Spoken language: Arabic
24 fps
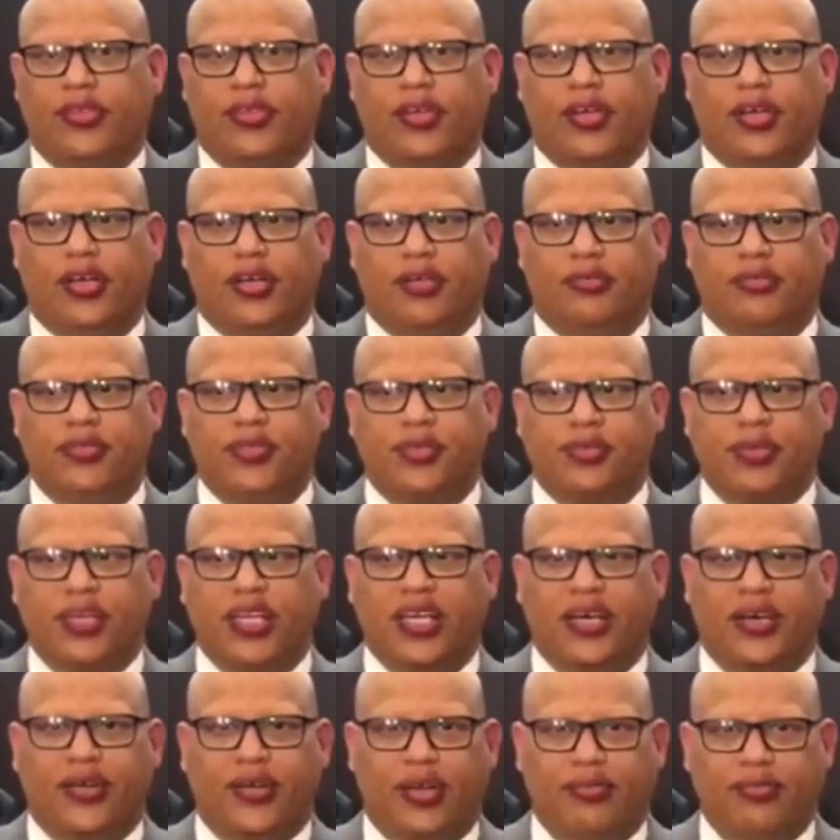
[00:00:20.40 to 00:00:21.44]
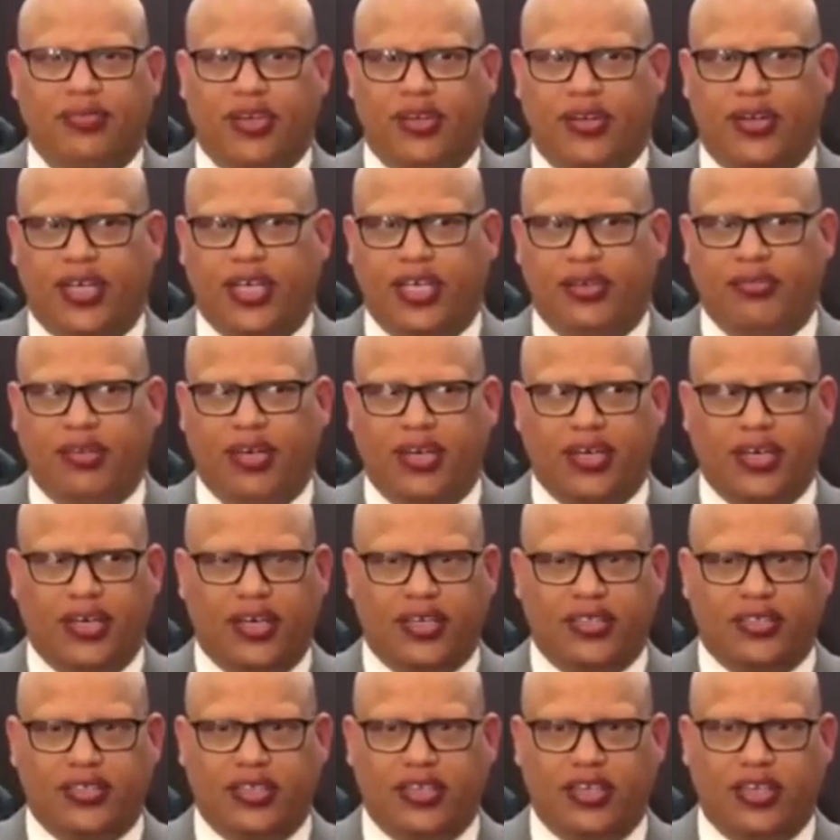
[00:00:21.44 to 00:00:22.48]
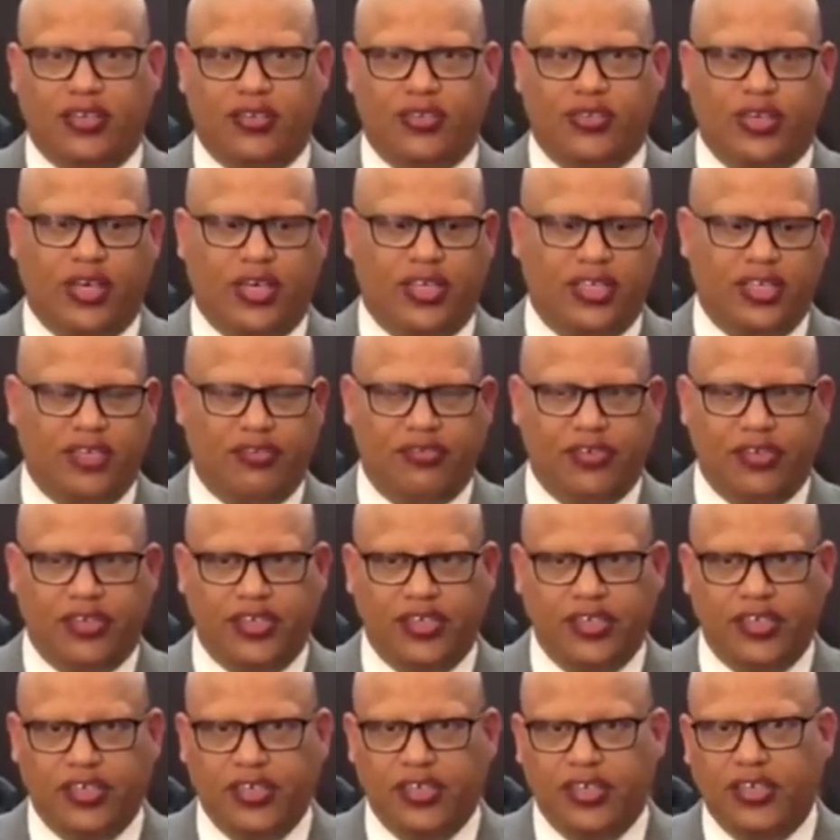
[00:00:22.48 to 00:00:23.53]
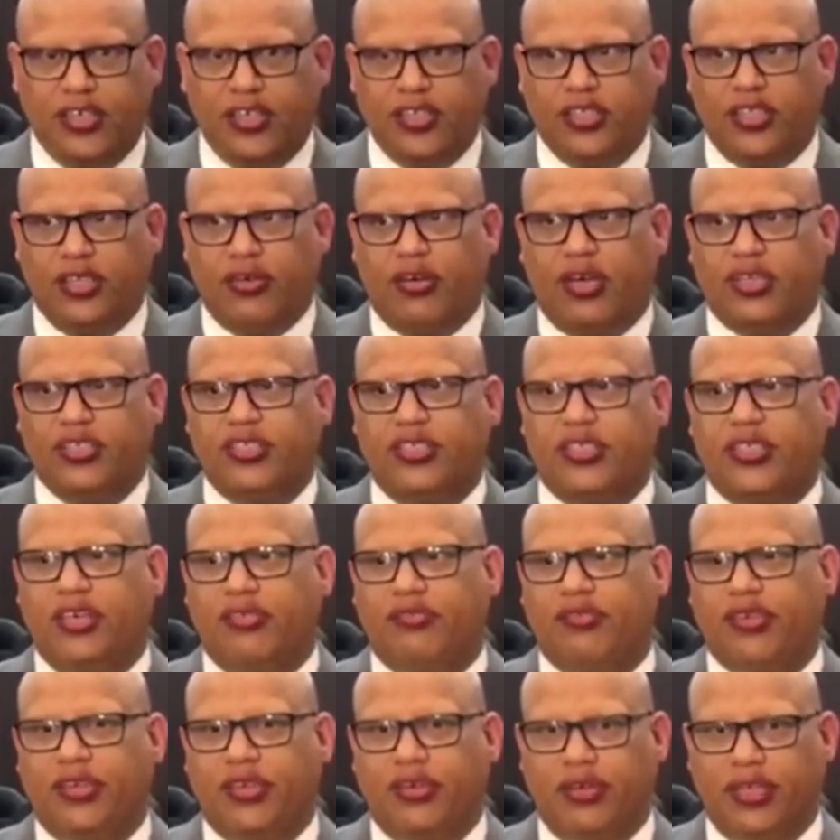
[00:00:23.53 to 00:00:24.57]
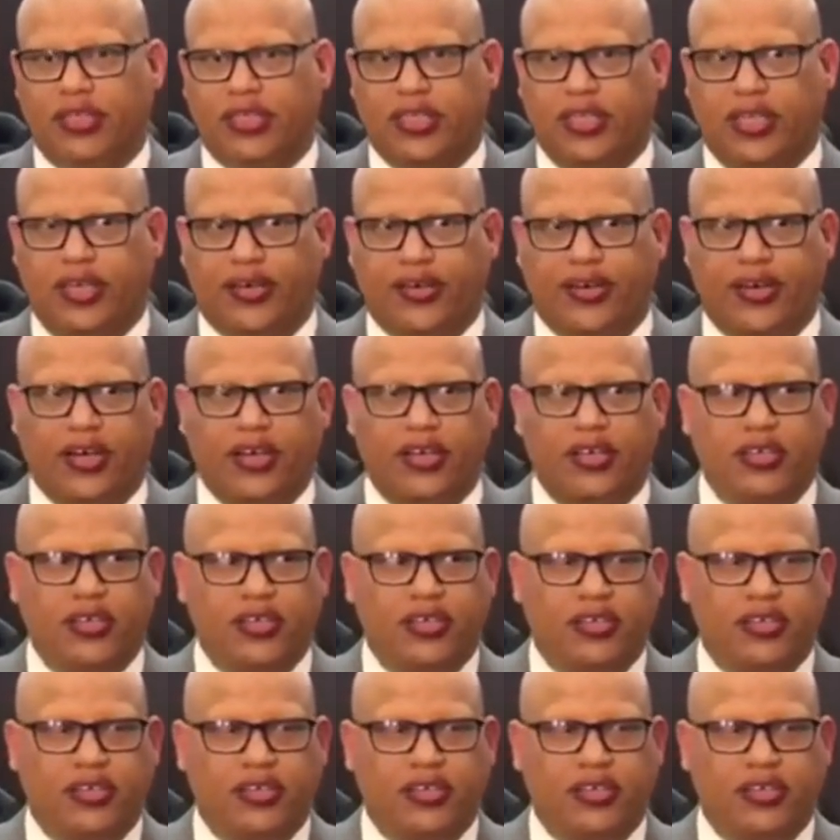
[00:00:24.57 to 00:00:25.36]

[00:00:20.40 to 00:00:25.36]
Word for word: آه، بسم الله الرحمن الرحيم حقيقة نحن سعداء في تواجدنا في دولة العراق